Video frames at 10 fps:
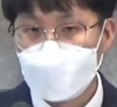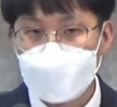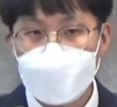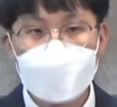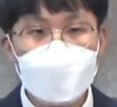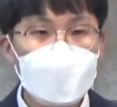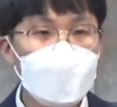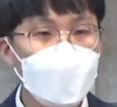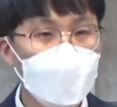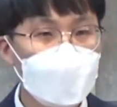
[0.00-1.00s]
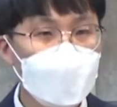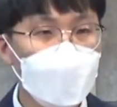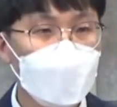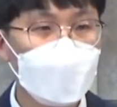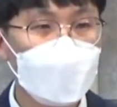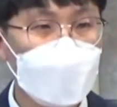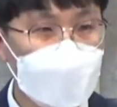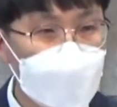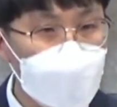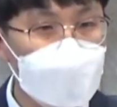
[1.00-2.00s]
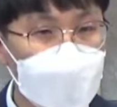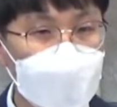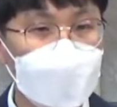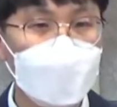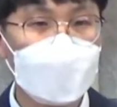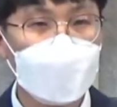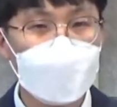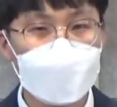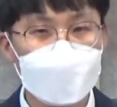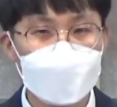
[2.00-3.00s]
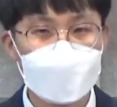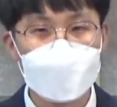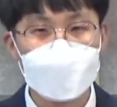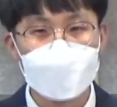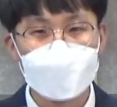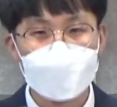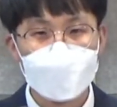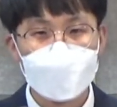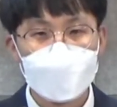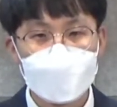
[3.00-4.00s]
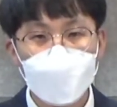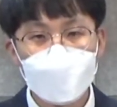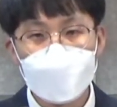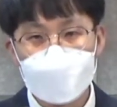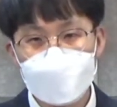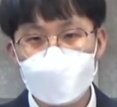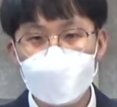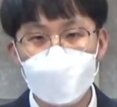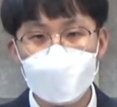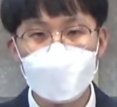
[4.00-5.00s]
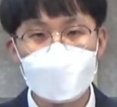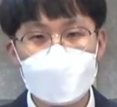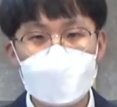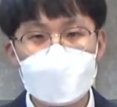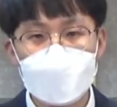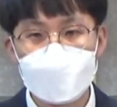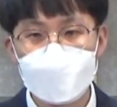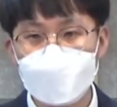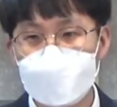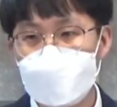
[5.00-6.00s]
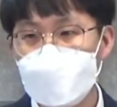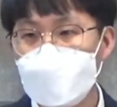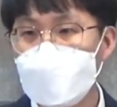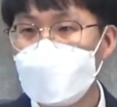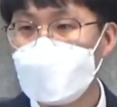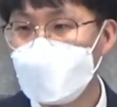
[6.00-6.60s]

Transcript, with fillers: 이러한 현실 속에서 우리가 신앙을 지키고 살아가는 것이 너무나 힘들고 어려운 이 시대를 우리는 지금